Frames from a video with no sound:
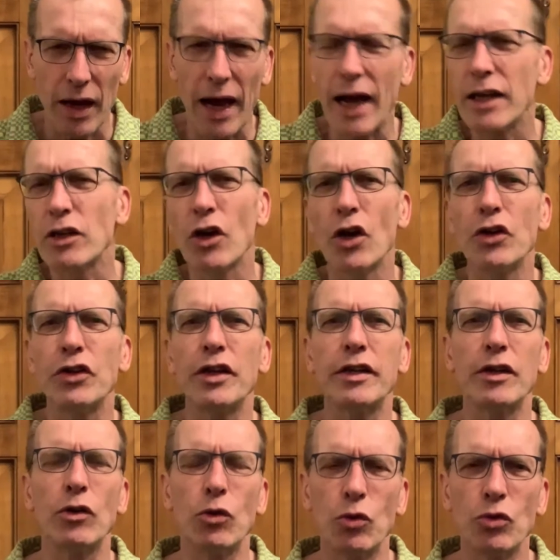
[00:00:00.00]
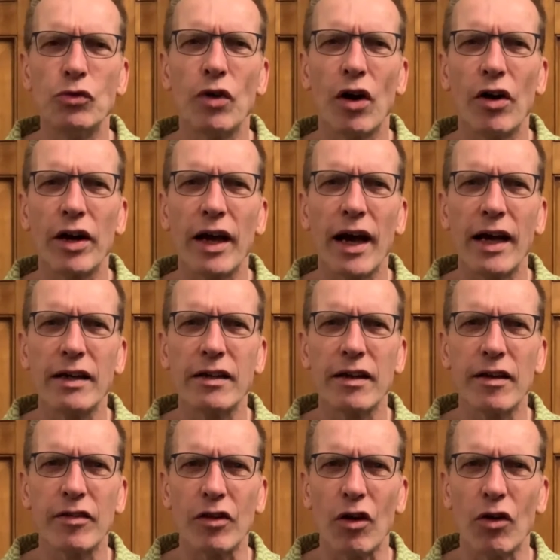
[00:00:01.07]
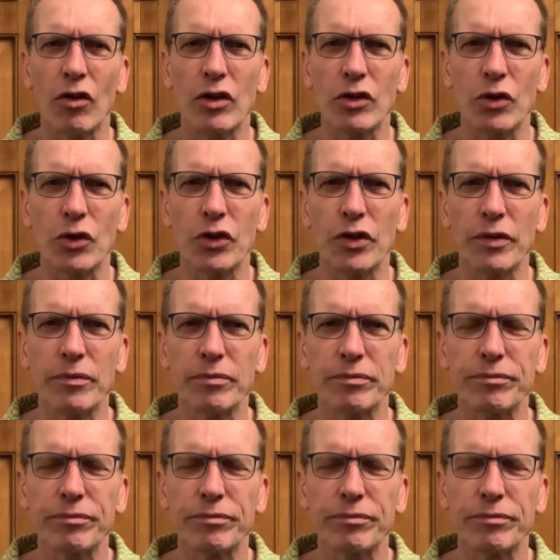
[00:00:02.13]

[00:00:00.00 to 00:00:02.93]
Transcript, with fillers: eindeutig die Unwahrheit gesagt, oder?